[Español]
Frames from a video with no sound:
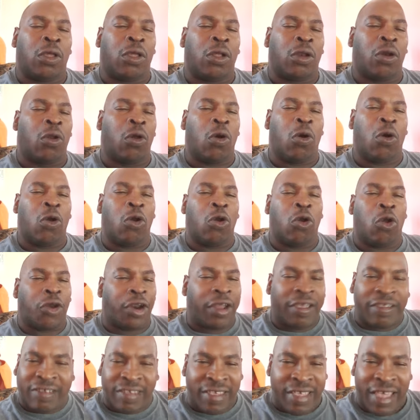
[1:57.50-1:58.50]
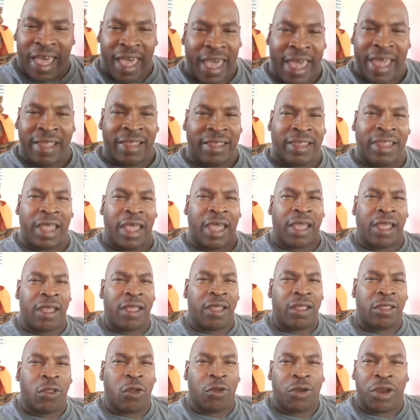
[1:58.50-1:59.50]
los, residentes,
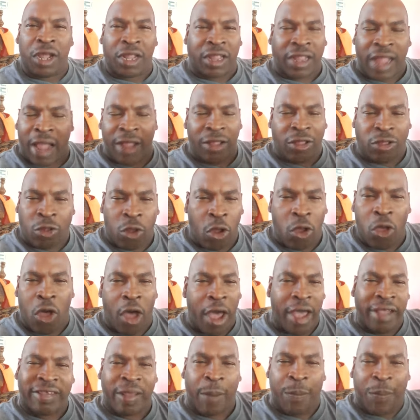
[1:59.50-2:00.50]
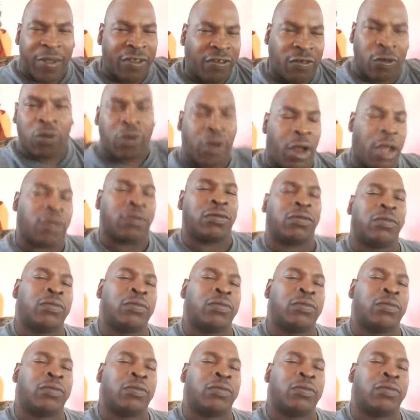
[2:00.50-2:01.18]
donde están todas esas personas.